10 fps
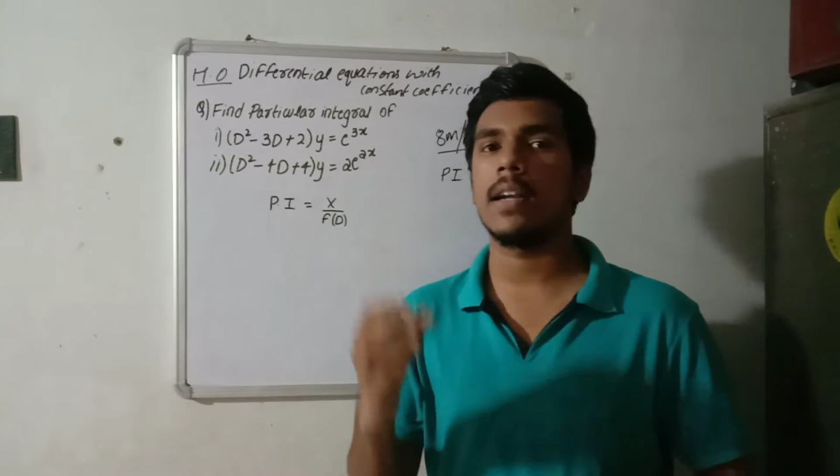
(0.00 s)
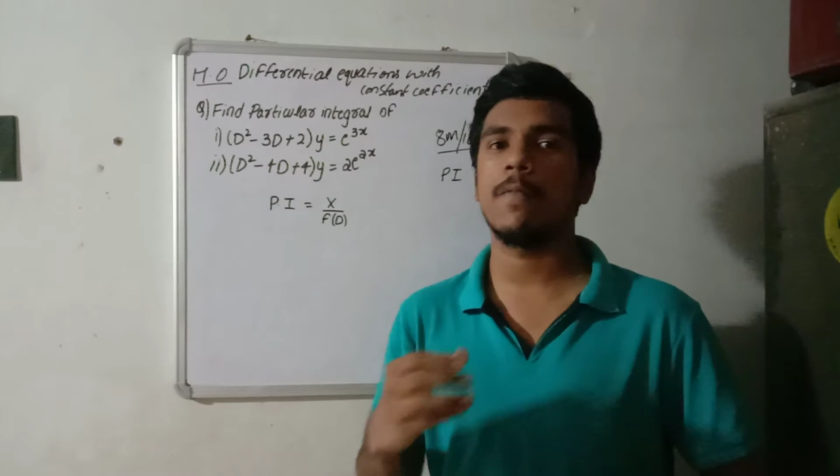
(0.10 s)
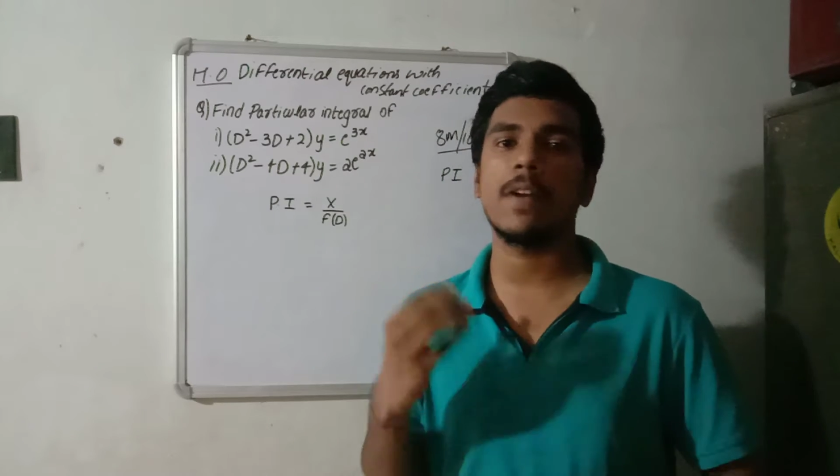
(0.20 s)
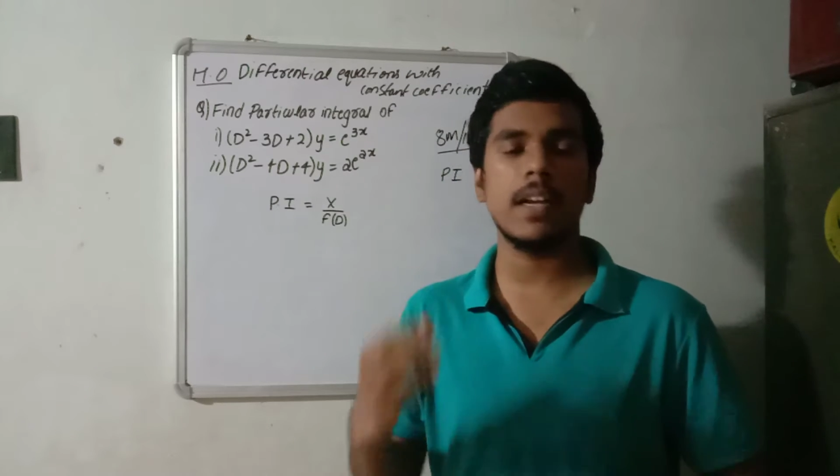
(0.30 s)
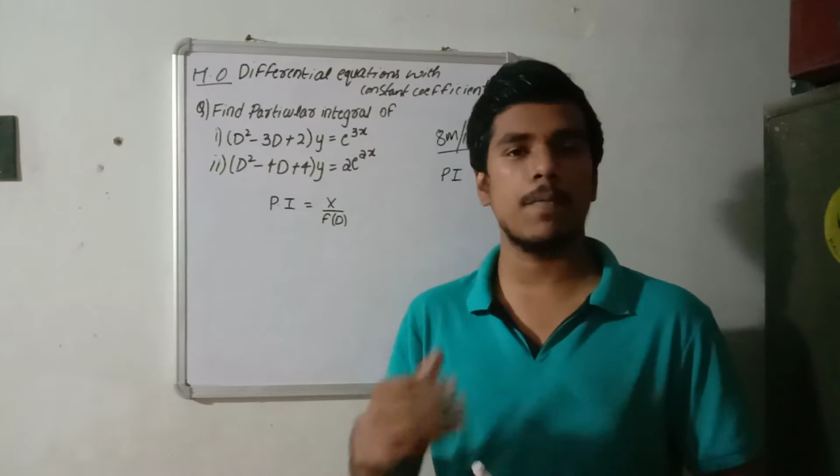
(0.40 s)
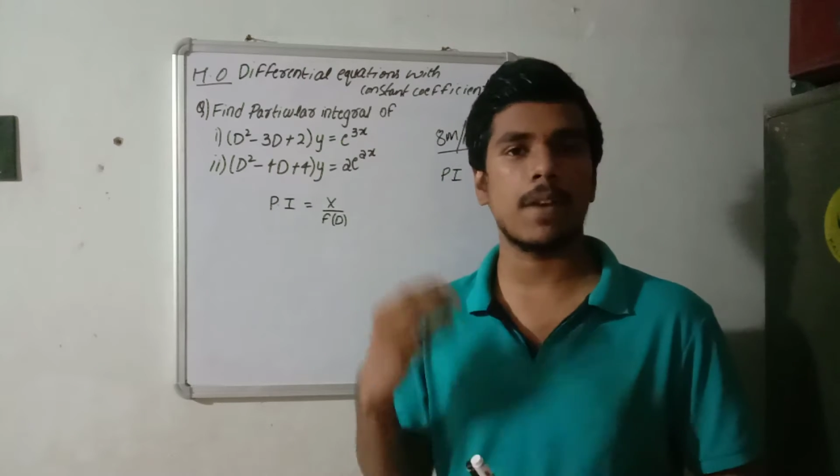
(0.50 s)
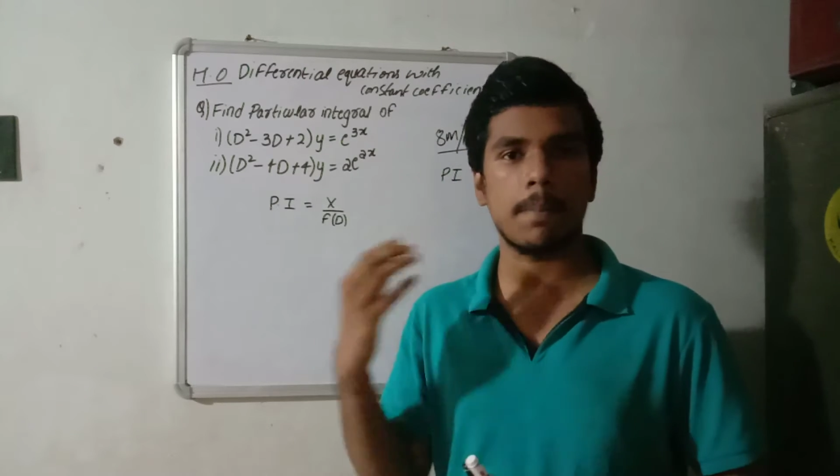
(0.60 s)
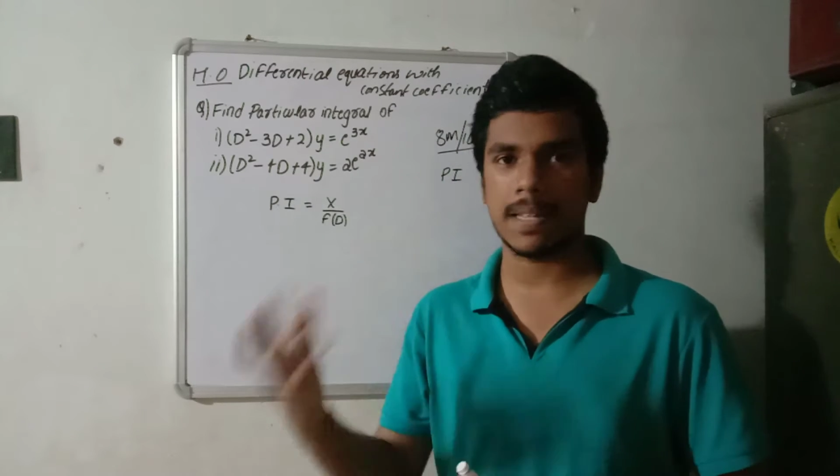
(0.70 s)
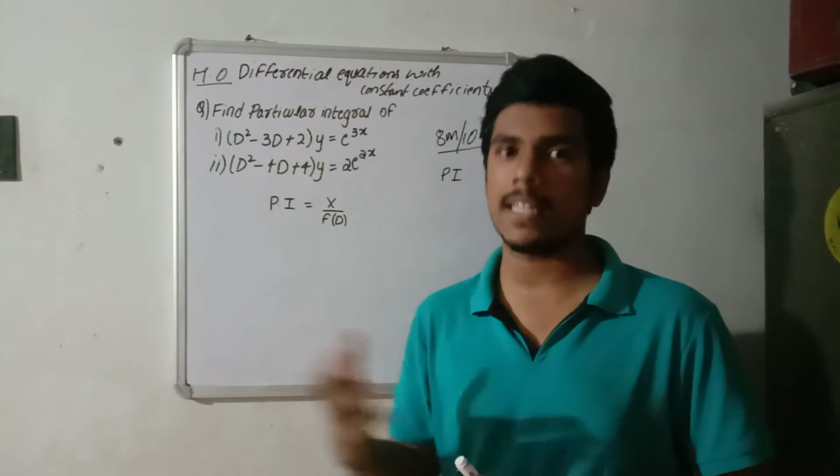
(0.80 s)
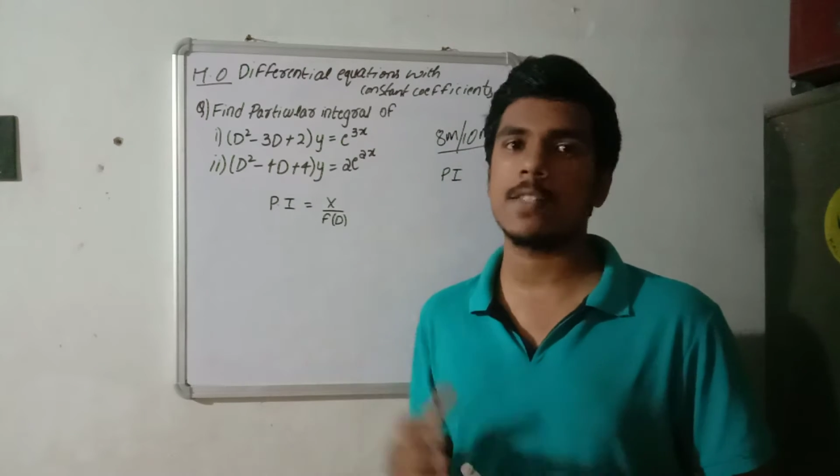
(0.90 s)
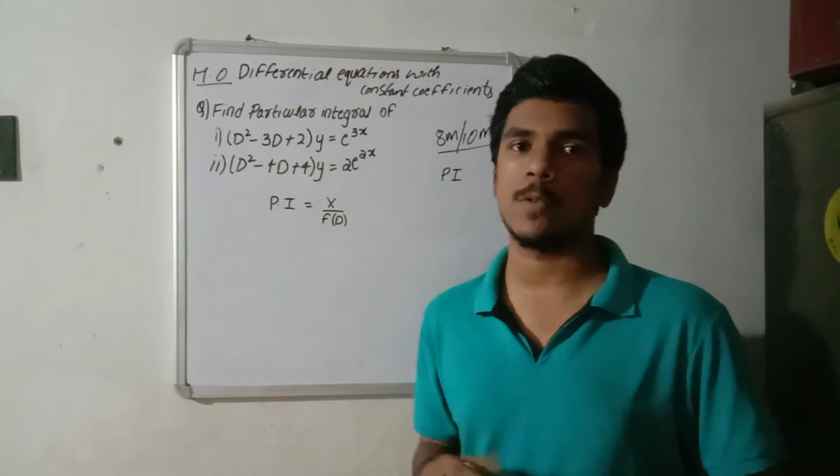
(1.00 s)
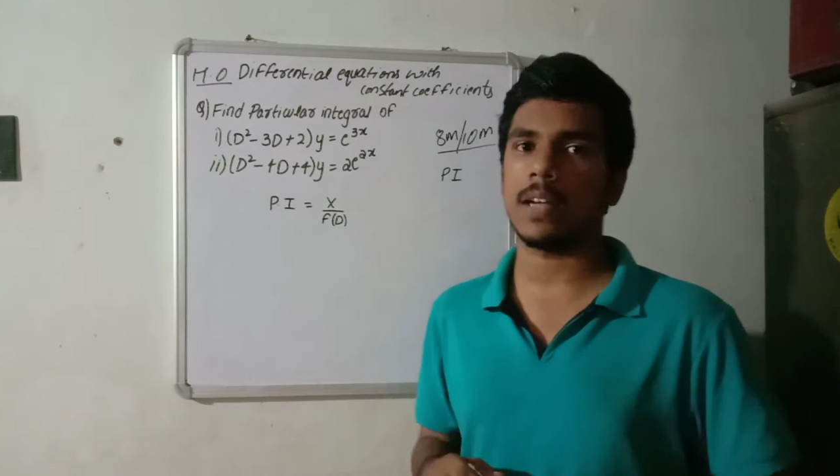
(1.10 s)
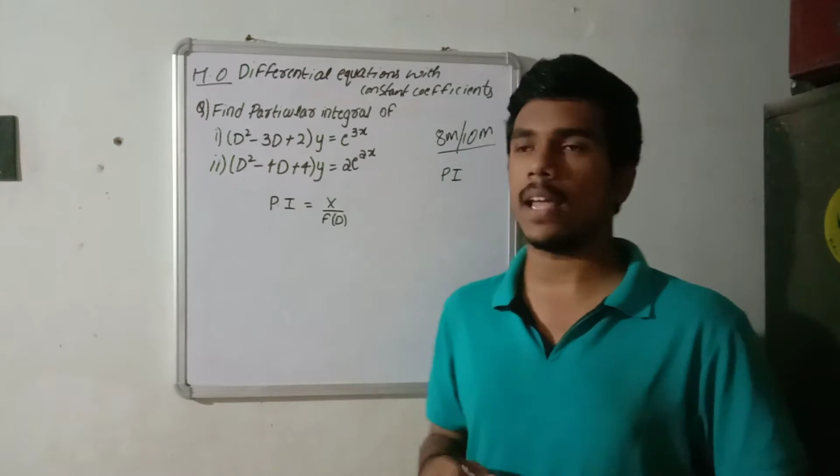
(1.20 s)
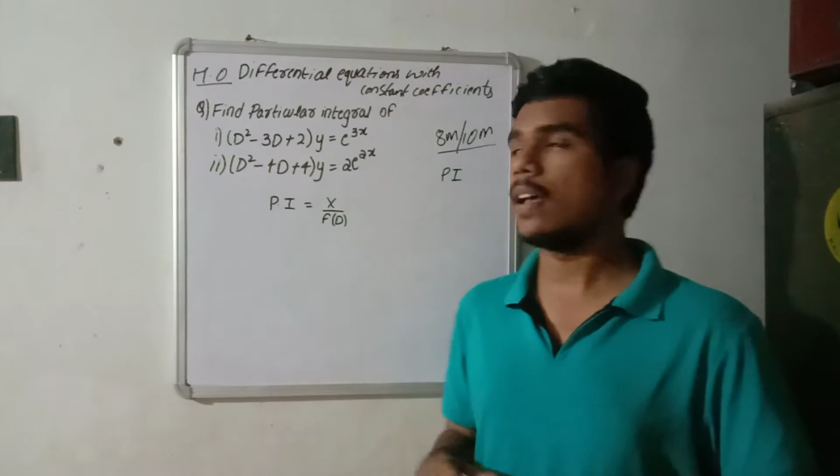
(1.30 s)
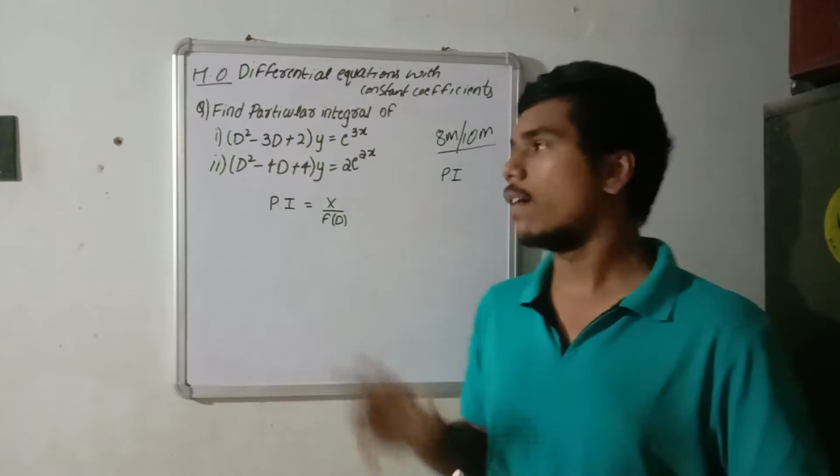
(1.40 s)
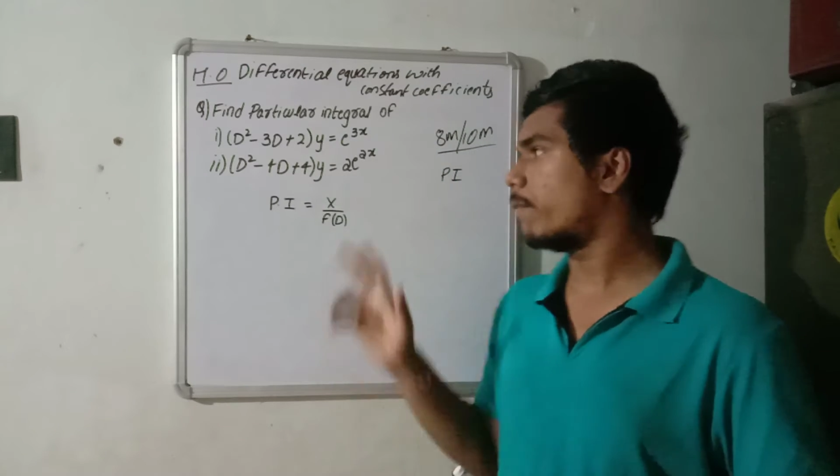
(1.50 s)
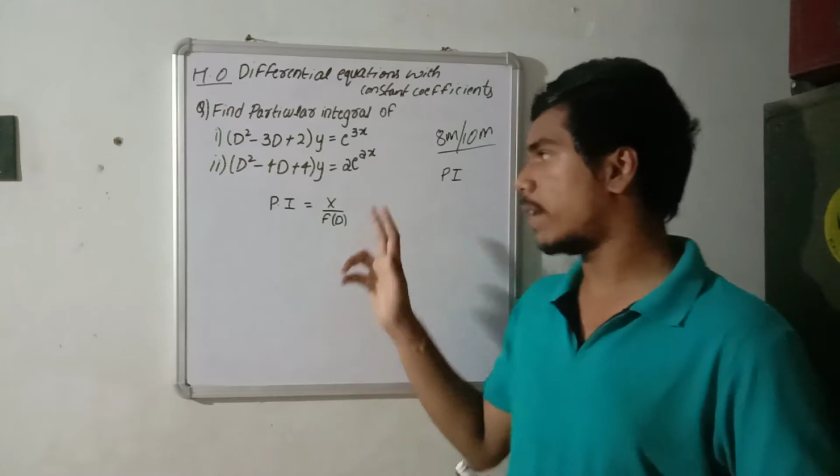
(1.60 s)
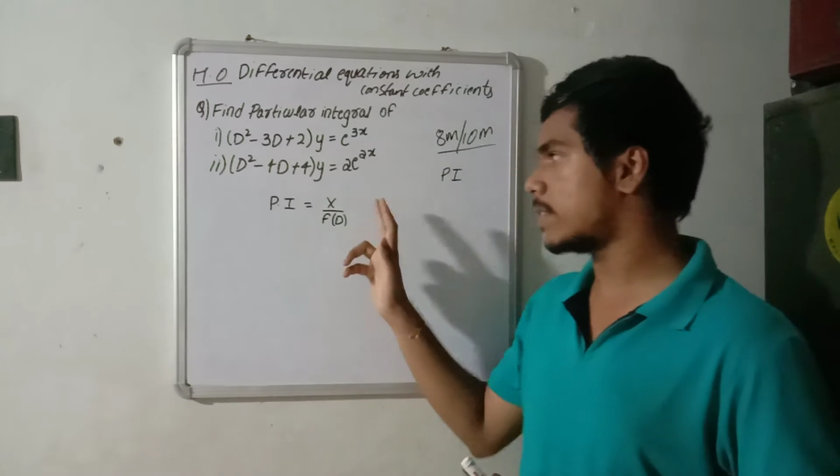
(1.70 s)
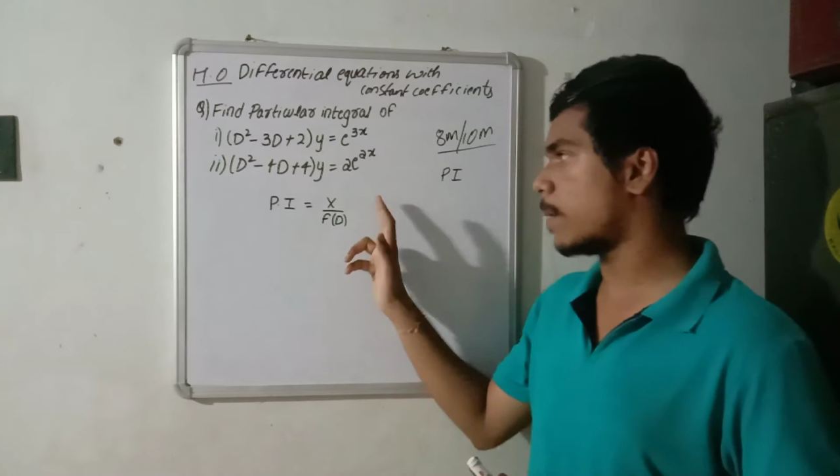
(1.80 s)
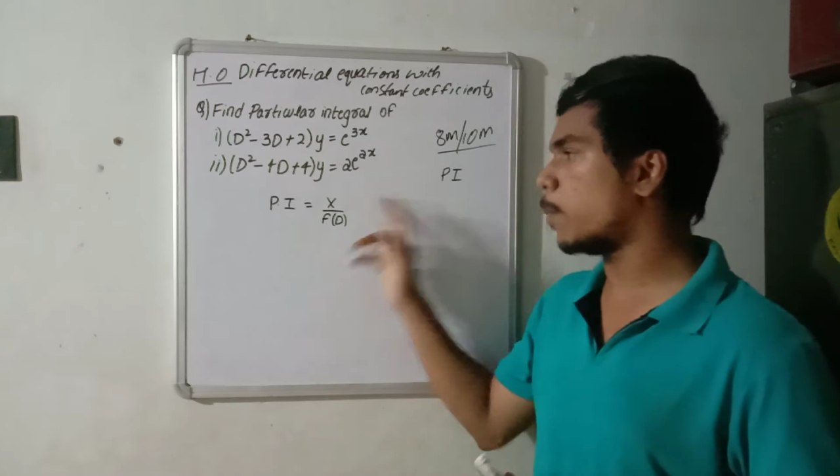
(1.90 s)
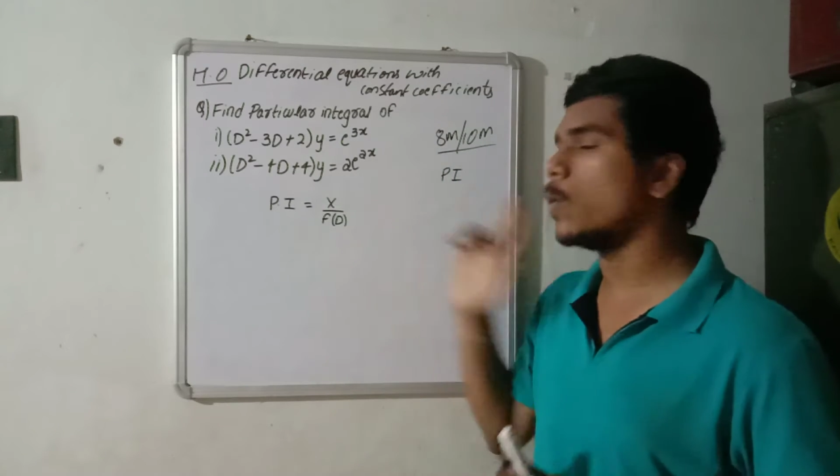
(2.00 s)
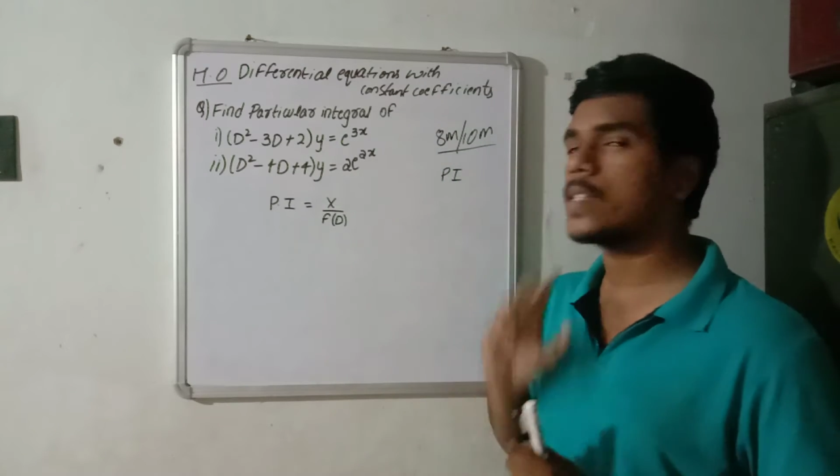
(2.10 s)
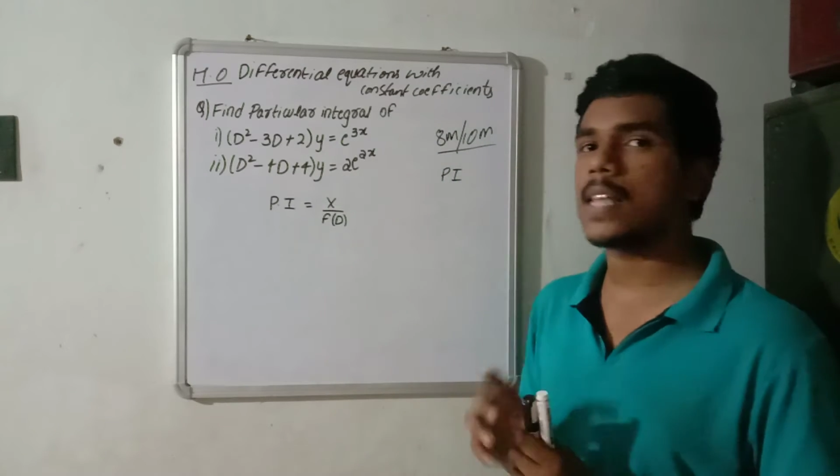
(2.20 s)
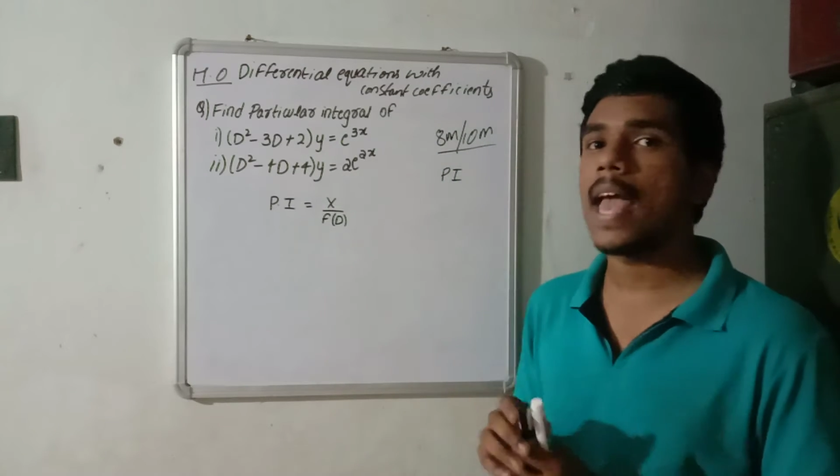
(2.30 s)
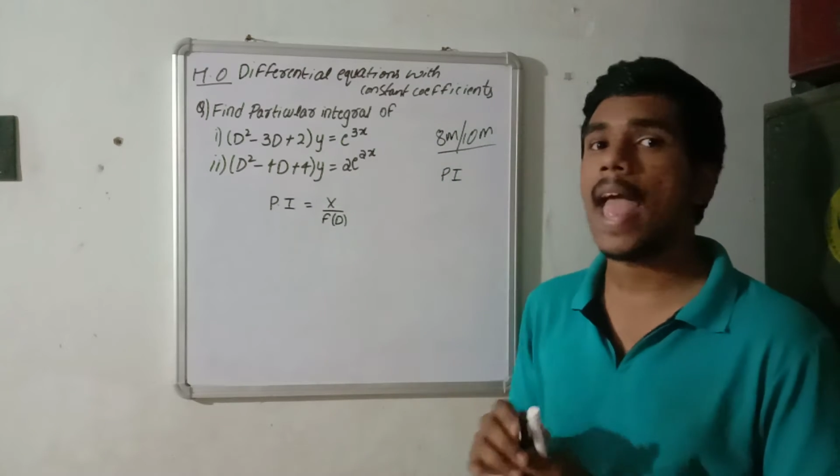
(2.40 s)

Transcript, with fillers: డిఫరెంట్ డిఫరెంట్ మెథడ్స్ ఉంటాయి ఫర్ సపోజ్